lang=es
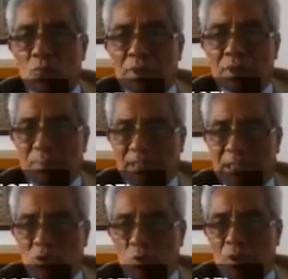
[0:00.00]
Junta
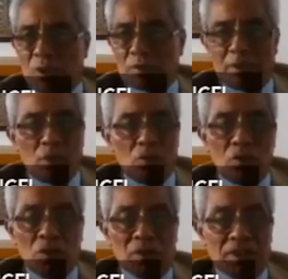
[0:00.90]
Especial número 5